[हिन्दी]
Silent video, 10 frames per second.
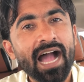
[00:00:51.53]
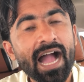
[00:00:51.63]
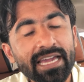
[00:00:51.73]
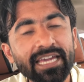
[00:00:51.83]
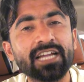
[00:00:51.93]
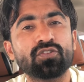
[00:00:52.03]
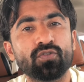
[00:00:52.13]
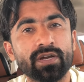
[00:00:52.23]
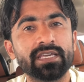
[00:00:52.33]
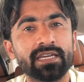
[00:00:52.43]
हकीकत
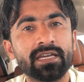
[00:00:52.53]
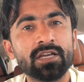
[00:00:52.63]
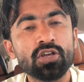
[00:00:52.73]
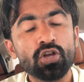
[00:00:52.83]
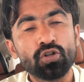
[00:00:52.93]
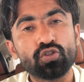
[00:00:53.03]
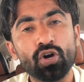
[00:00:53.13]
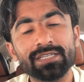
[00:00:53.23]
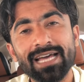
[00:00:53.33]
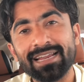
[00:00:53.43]
हो गई है
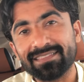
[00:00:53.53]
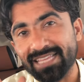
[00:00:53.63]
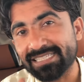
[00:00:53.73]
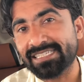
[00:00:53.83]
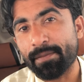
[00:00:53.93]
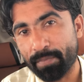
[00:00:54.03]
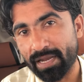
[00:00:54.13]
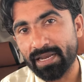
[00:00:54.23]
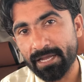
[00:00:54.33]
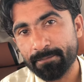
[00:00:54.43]
2010 से
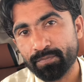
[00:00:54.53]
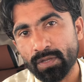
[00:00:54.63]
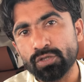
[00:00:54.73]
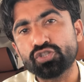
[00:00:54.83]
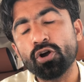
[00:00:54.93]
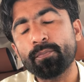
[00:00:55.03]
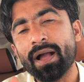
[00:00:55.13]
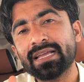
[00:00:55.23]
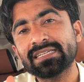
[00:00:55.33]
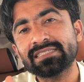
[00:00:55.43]
पहले जो
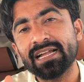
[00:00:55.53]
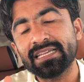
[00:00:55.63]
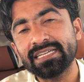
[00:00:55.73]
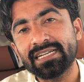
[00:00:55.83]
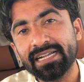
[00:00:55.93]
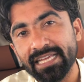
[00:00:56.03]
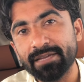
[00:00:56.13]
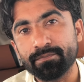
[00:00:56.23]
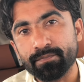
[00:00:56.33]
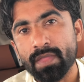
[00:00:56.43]
पाकिस्तान की
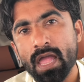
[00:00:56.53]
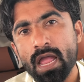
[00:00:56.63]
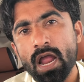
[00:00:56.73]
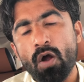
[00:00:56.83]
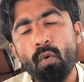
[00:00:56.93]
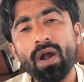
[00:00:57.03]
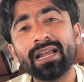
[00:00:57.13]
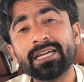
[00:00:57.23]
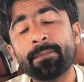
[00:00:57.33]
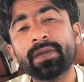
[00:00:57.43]
टीम
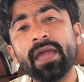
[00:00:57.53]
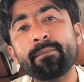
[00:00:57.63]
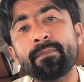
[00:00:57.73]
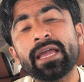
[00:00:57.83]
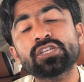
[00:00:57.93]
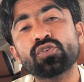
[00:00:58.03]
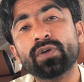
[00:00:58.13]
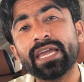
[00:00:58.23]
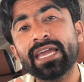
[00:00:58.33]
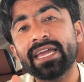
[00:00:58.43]
वर्ल्ड कप के मैचों
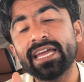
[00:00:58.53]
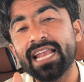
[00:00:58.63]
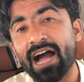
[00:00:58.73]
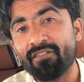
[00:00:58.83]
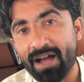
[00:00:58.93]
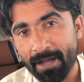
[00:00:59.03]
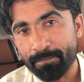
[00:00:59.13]
के अलावा